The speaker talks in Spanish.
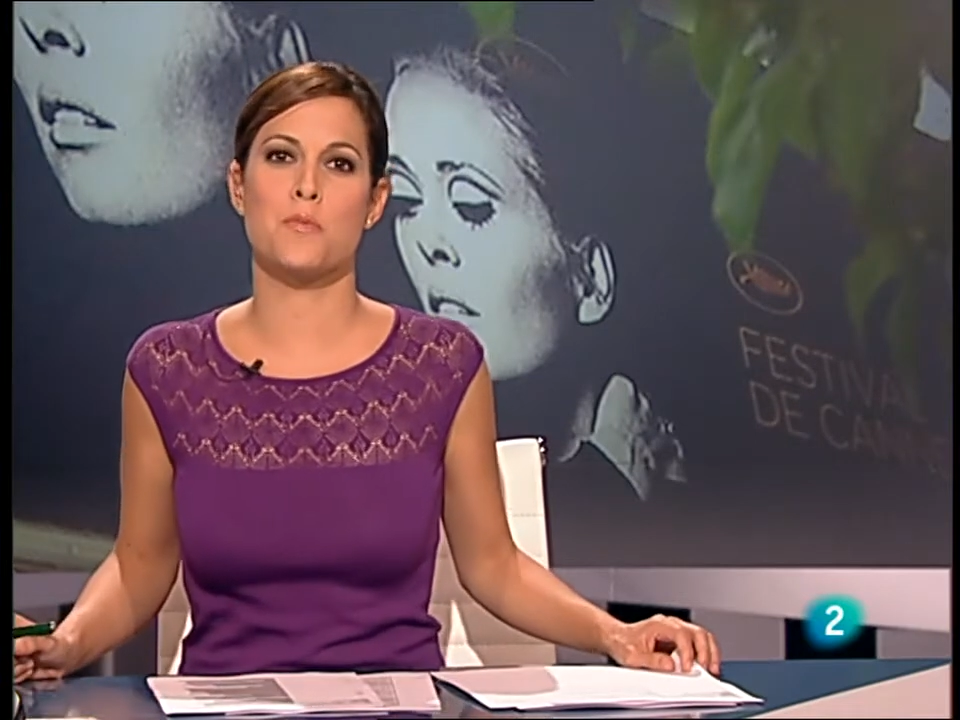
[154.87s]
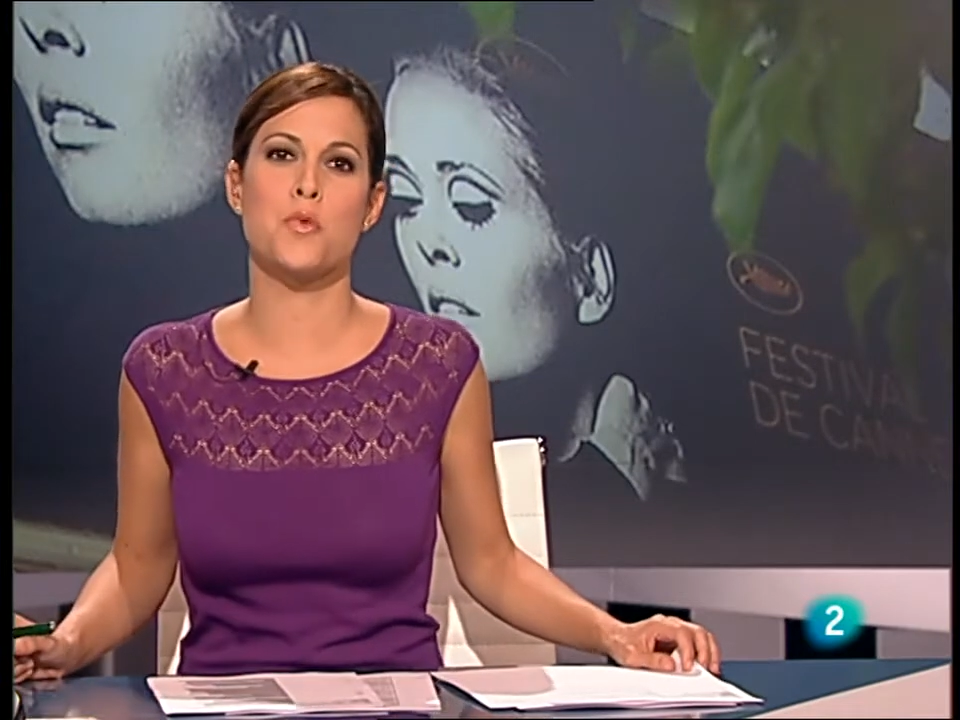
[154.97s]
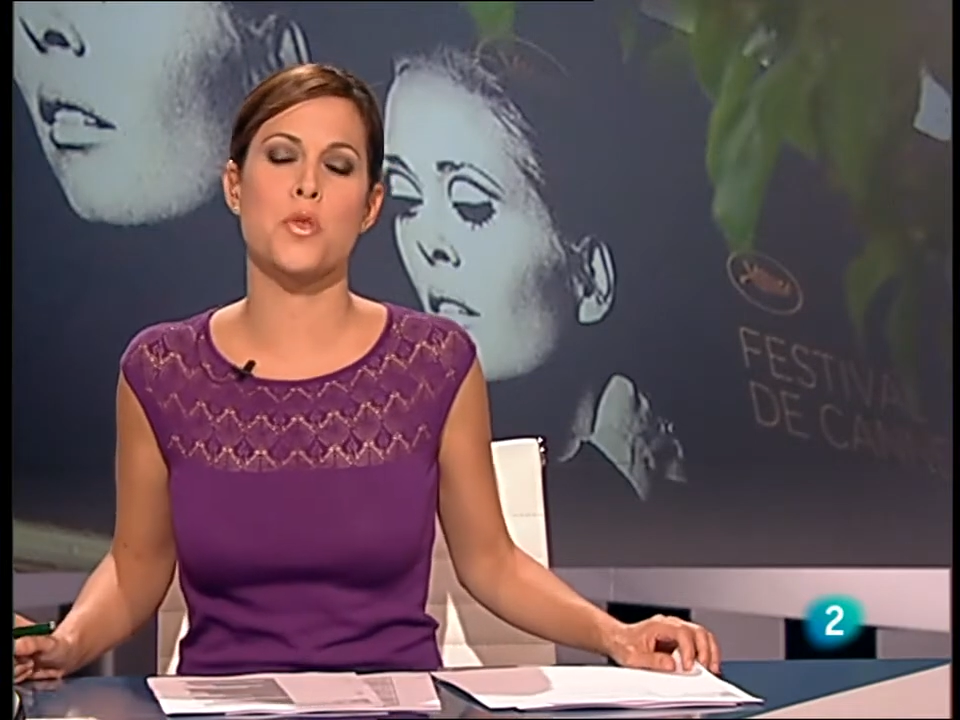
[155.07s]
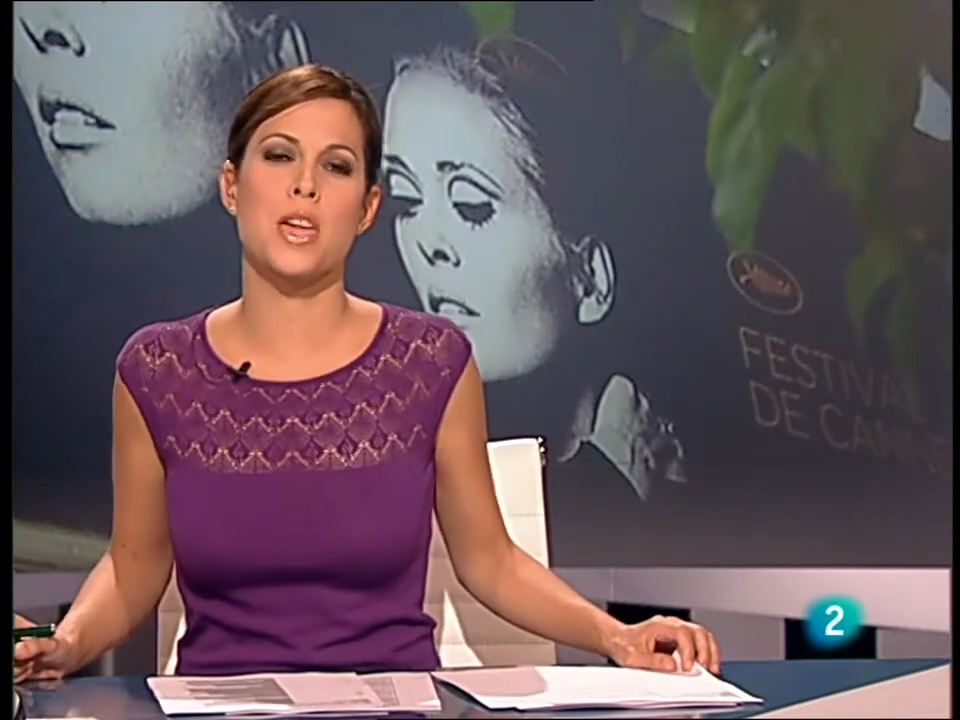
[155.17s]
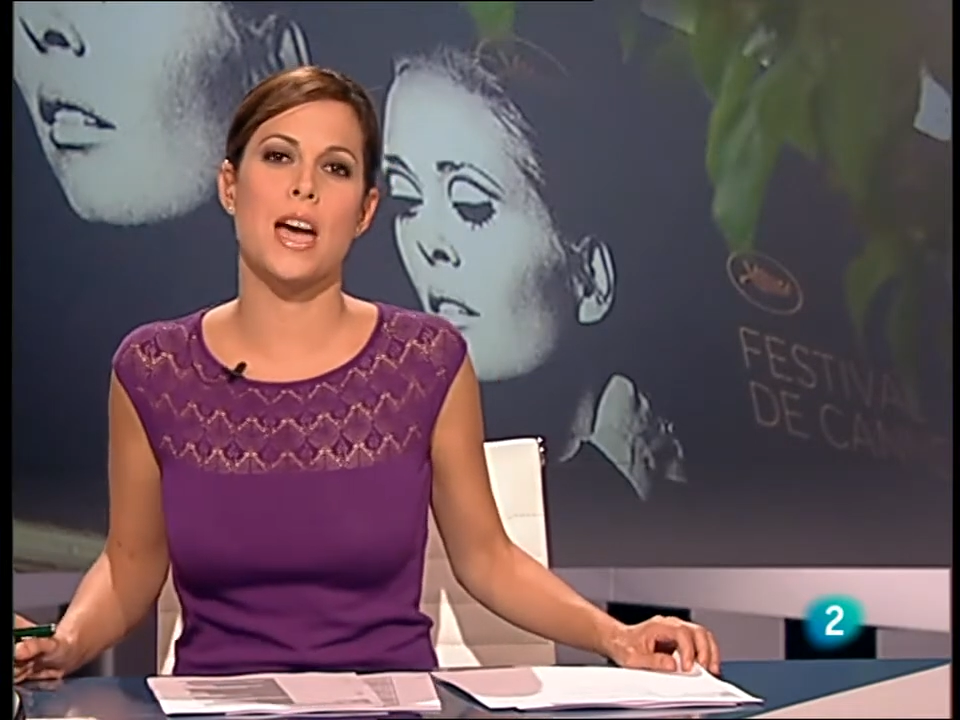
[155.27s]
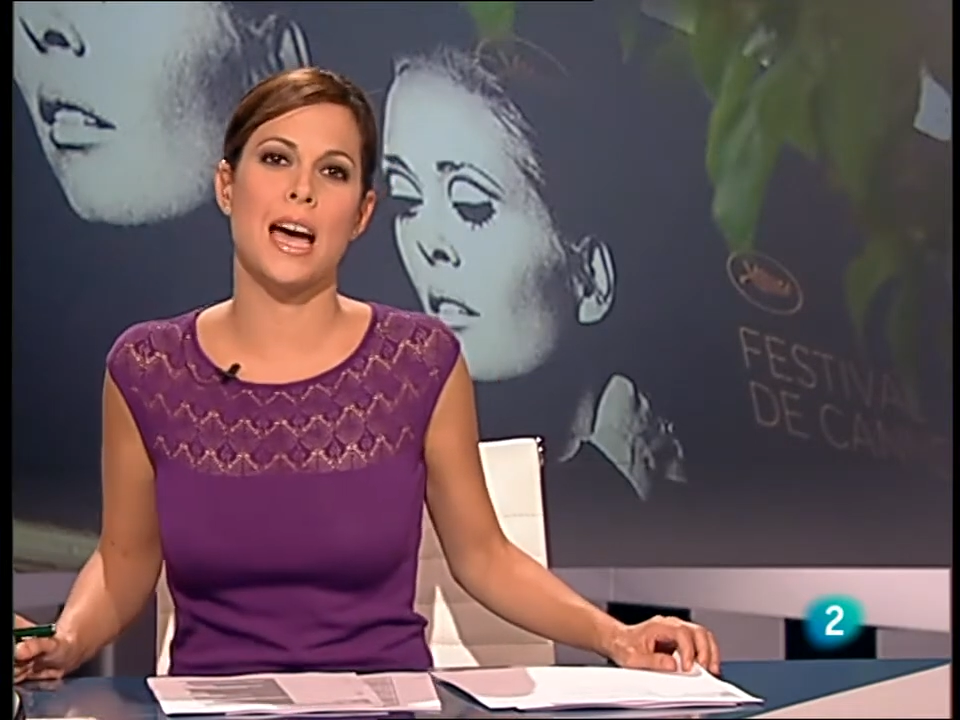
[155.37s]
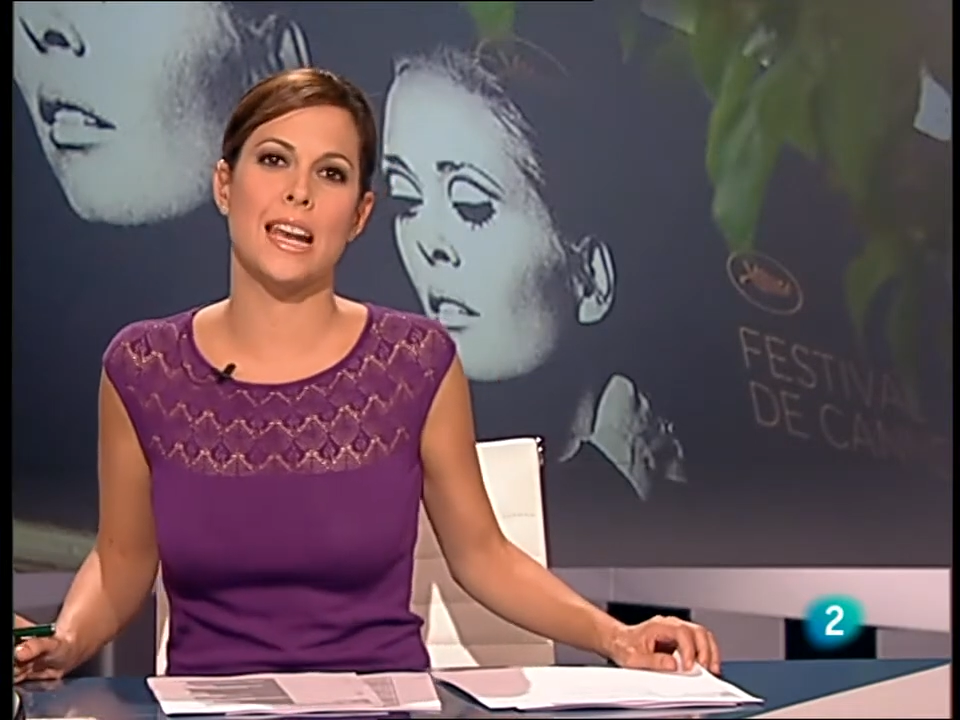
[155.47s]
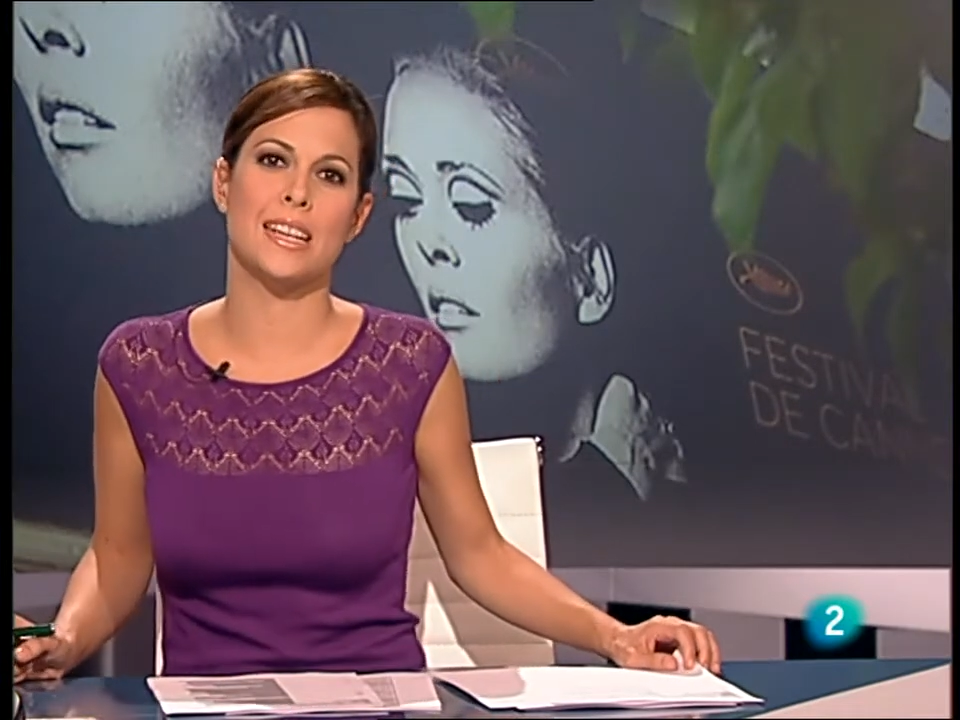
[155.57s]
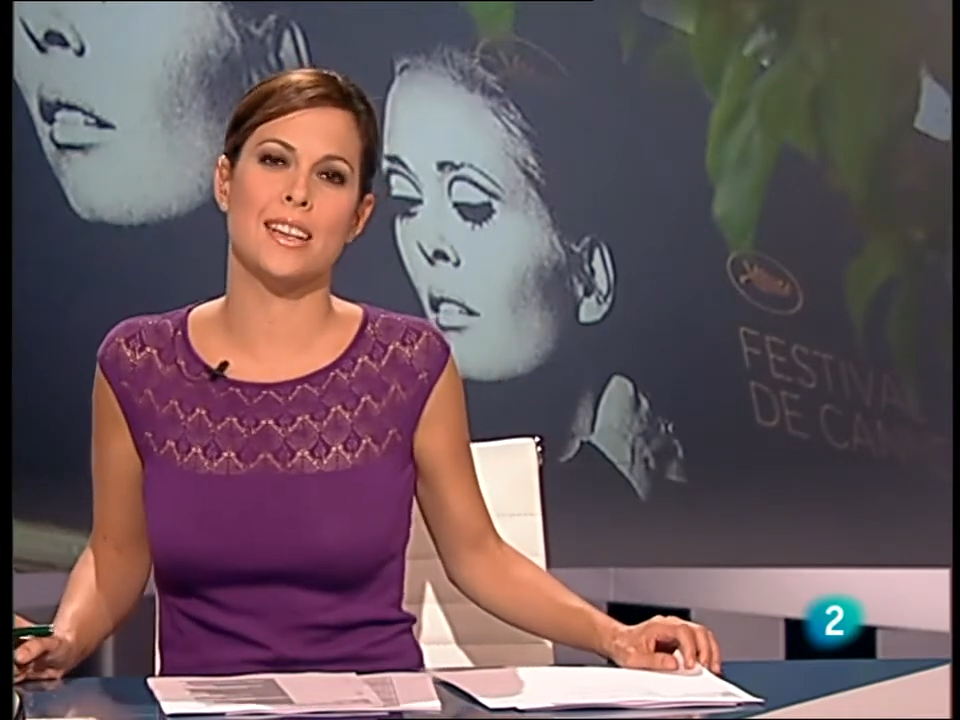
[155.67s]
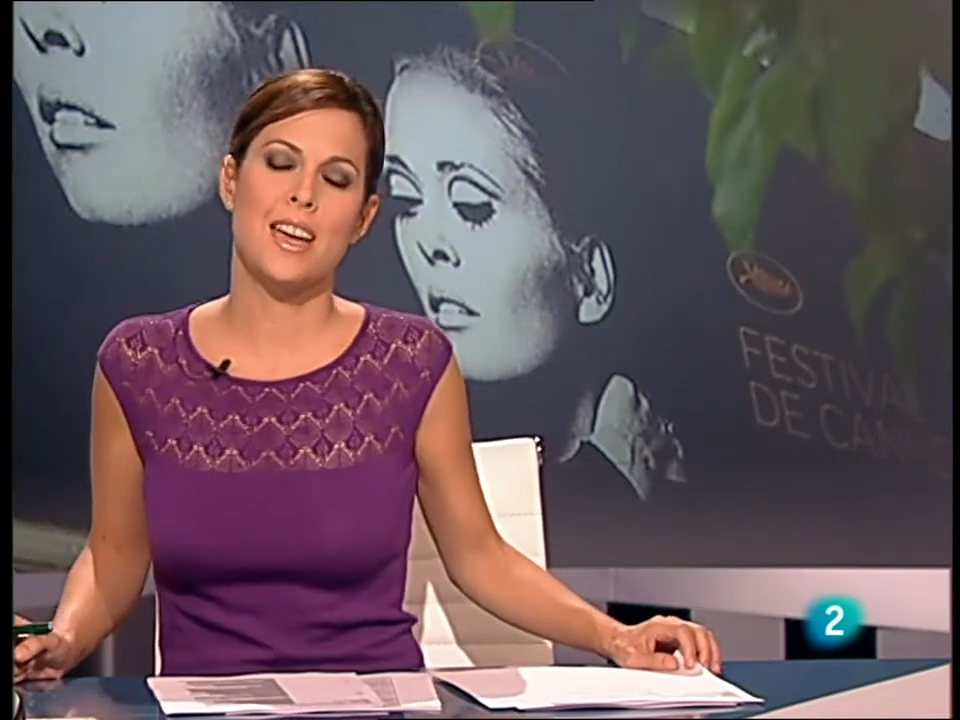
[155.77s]
Woody
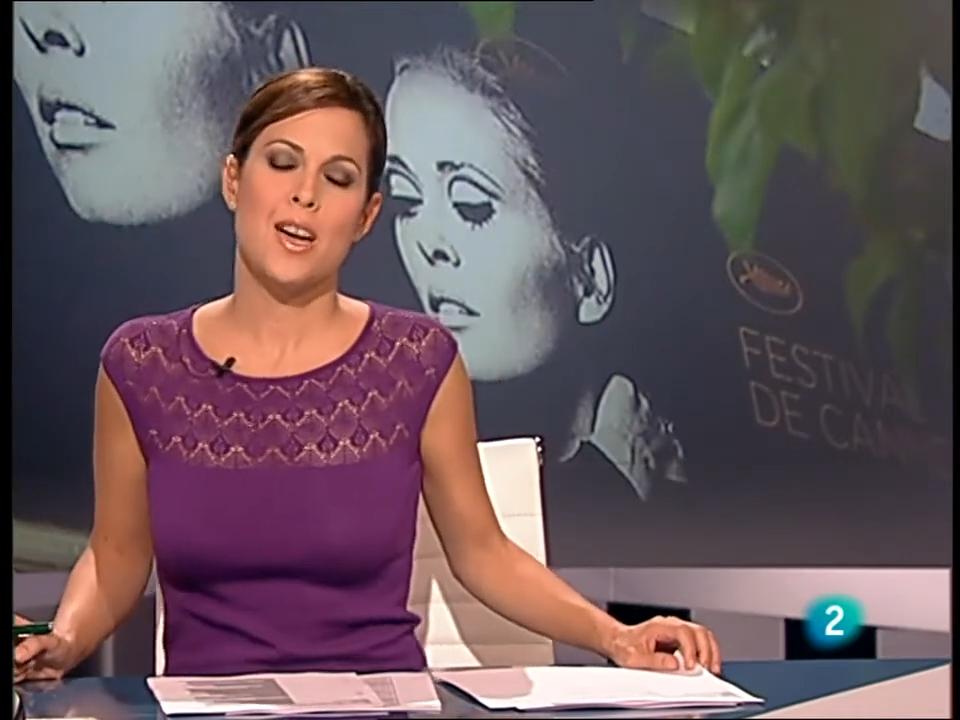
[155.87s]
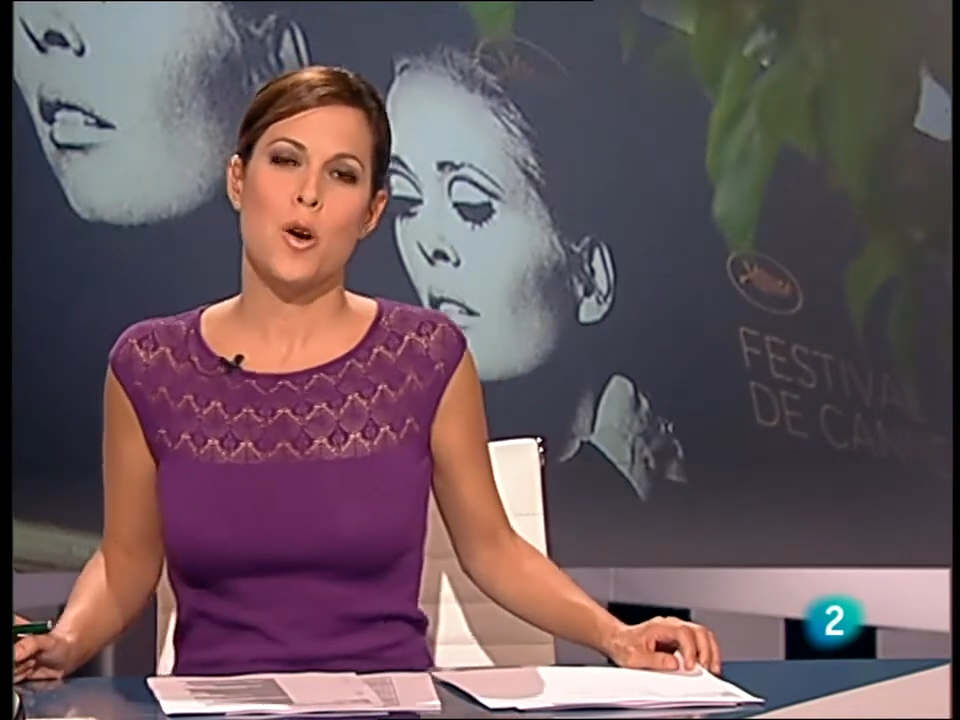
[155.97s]
Allen,